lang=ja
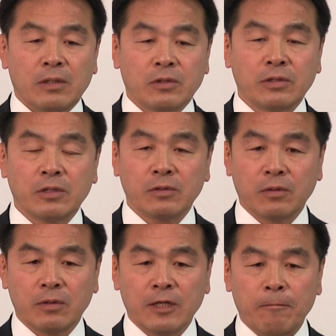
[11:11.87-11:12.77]
そしてそ
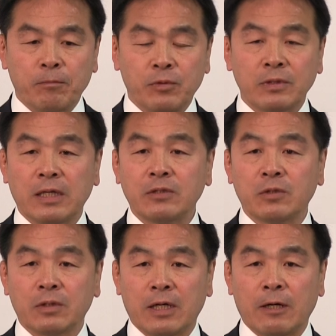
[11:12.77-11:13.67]
の文化
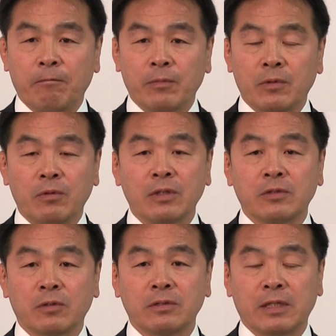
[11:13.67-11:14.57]
庁がどこ
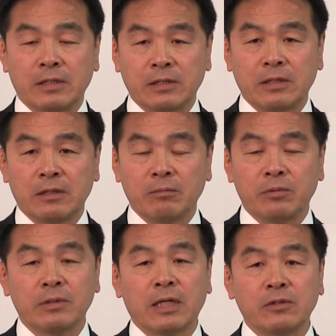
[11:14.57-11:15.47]
に存在し、
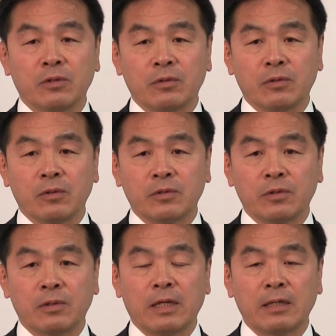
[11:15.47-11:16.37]
文化庁の
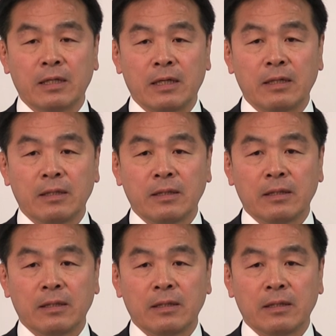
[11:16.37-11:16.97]
長官が